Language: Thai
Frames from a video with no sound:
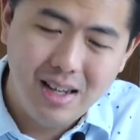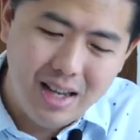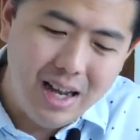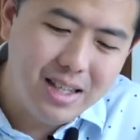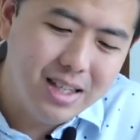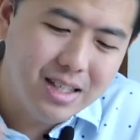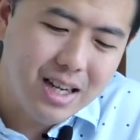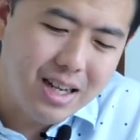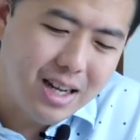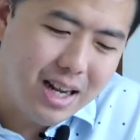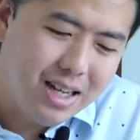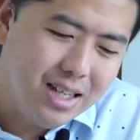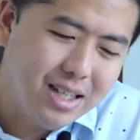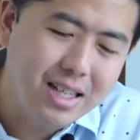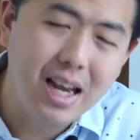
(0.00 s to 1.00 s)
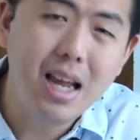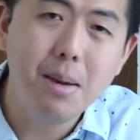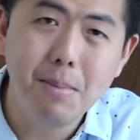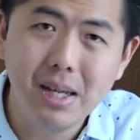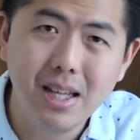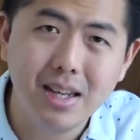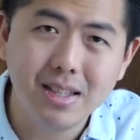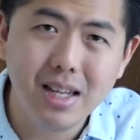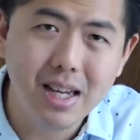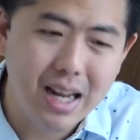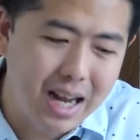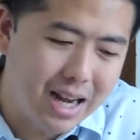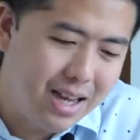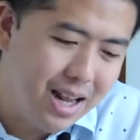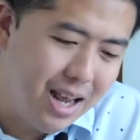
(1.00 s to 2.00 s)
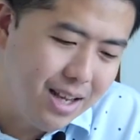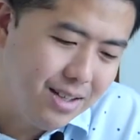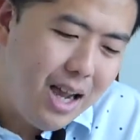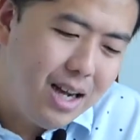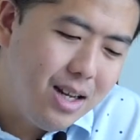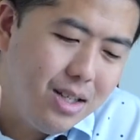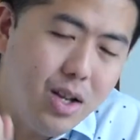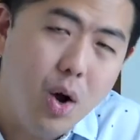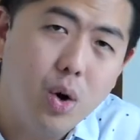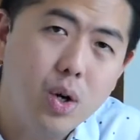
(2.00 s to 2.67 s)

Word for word: อาจจะอันนี้จะใช้ A/B testing ในการเทสอันที่